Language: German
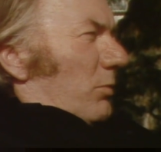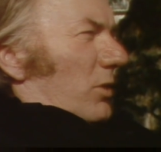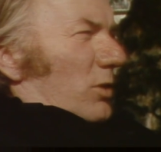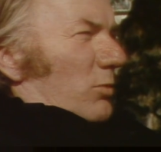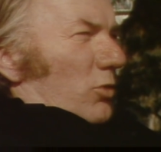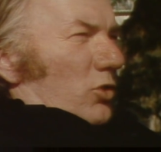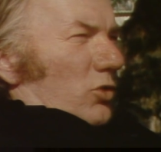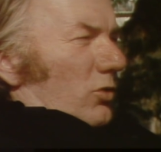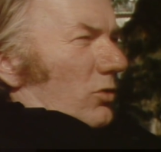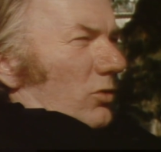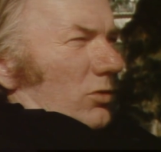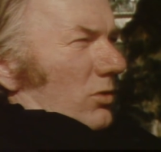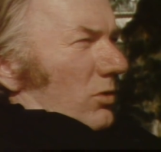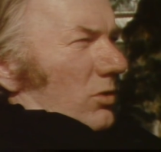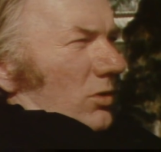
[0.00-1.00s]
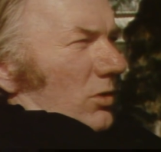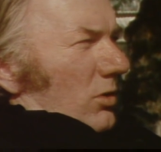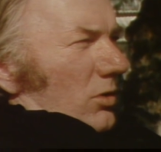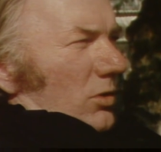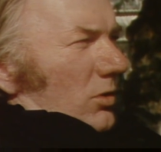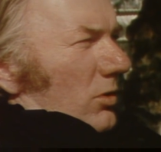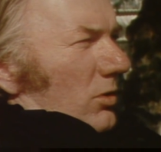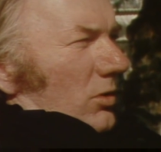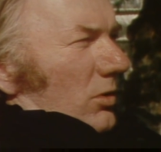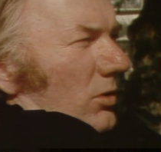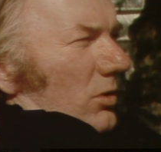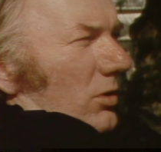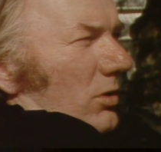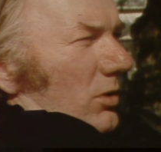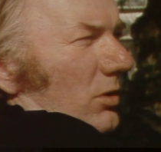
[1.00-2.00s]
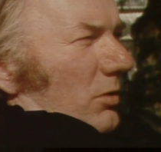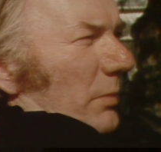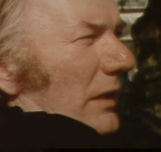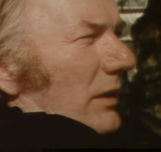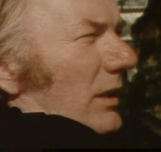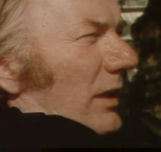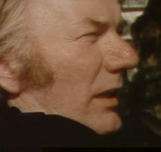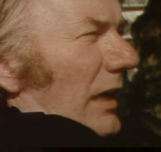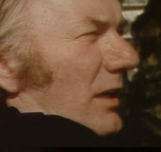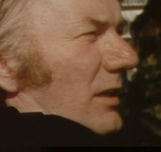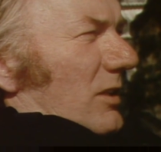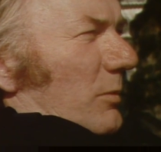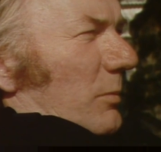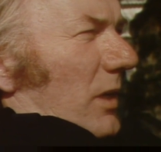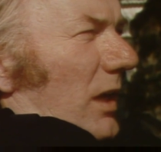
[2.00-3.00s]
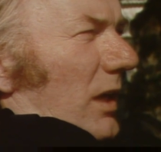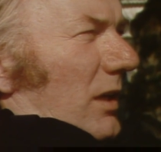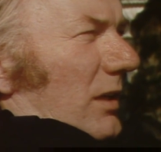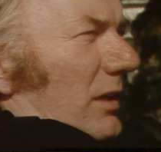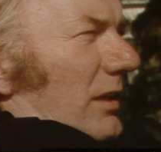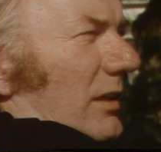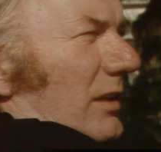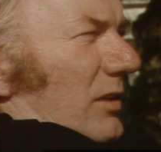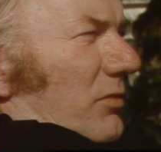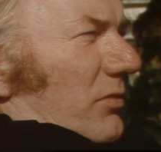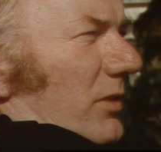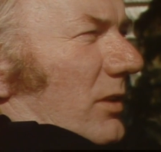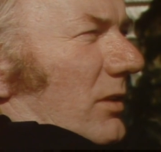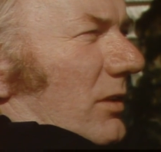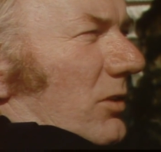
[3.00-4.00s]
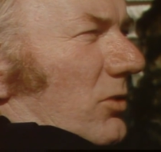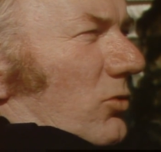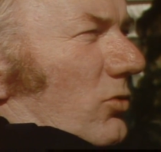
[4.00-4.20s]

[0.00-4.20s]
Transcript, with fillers: ich habe ja immer schon äh, Material zum Lachen geliefert. Ne?